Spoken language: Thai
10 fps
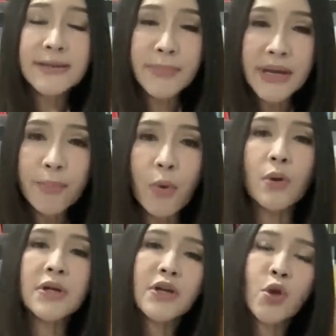จะมีผ
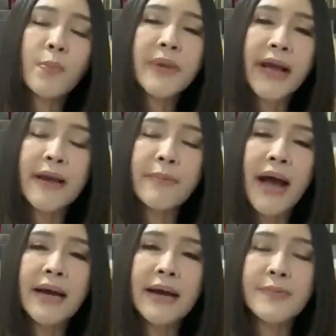ลกระทบยังไง
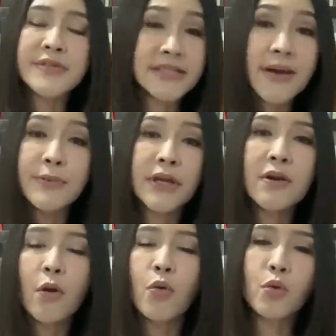บ้างกับสินทรัพย์ที่
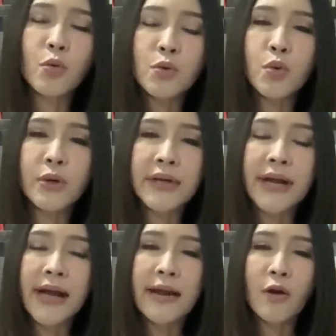ลงลงทุน
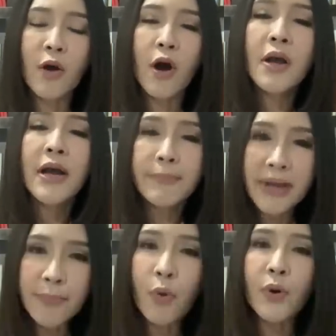นะคะแล้วก็
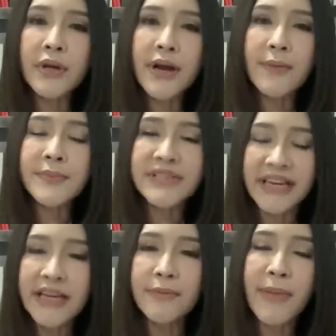มีผลกับเศรษ
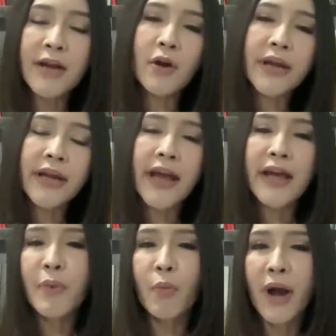ฐกิจมากน้อยแค่ไหน
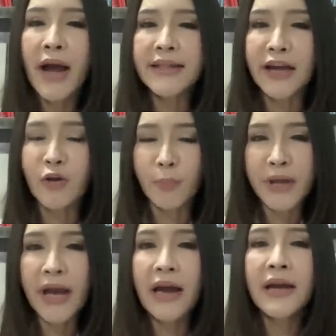เพราะว่าอัตราดอก
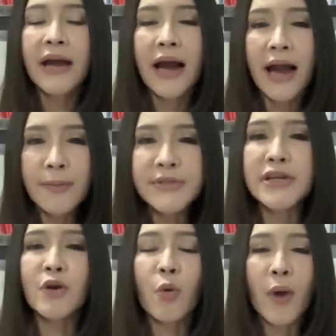เบี้ย ห้าเปอร์เซ็
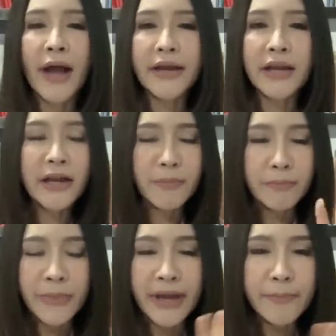นต์ กว่าๆนี่
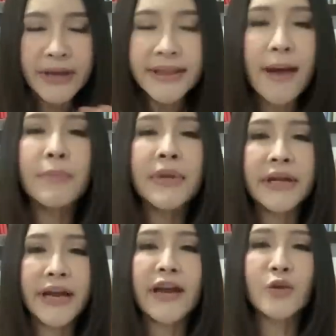ไม่ไม่ต่ำเลย
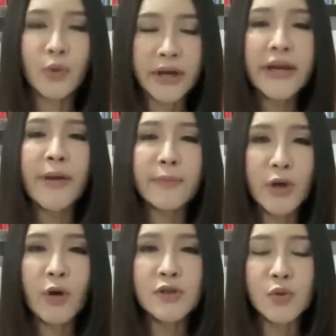นะคะอยู่ในระดับที่
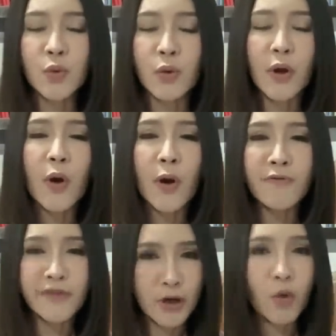ค่อนสูงแล้วก็
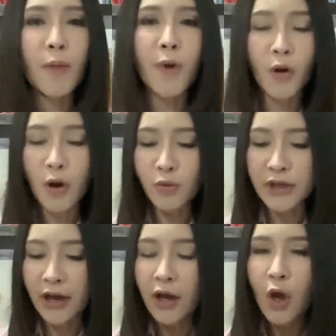เฟดเขาก็บอกเขา
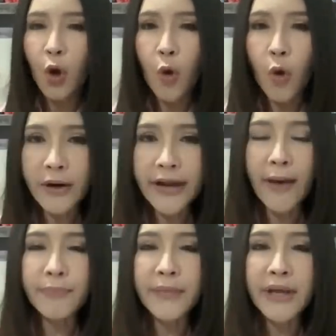จะคงระดั
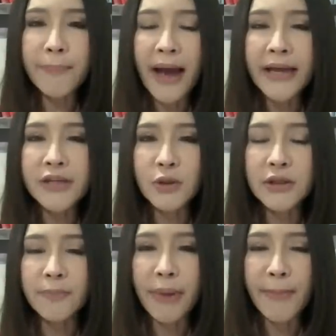บนี้ไปจน
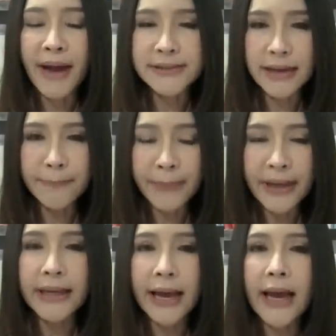ถึงประมาณสักปี
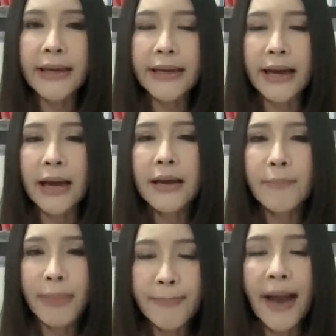หน้านะคะ
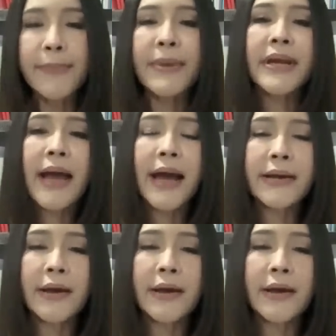ปลายปลายปีหน้า